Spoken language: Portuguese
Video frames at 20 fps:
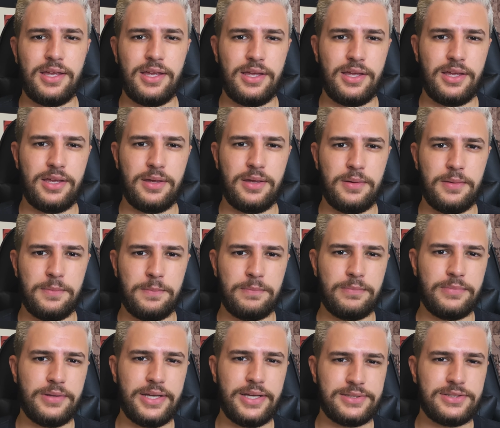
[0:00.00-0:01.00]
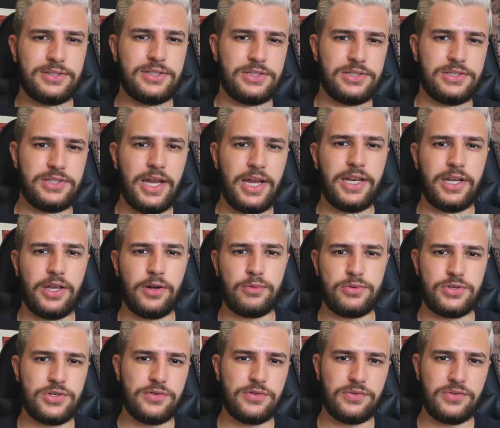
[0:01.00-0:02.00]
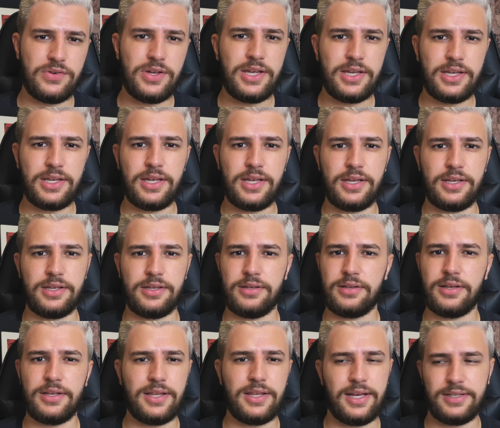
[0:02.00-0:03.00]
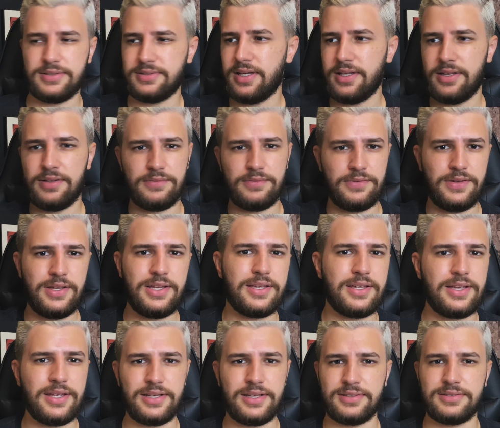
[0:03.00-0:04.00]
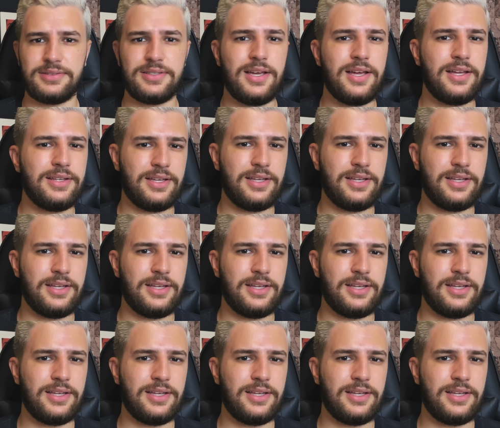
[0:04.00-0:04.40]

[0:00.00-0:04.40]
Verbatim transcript: E nesse gênero de Viking, que tem a série Vikings,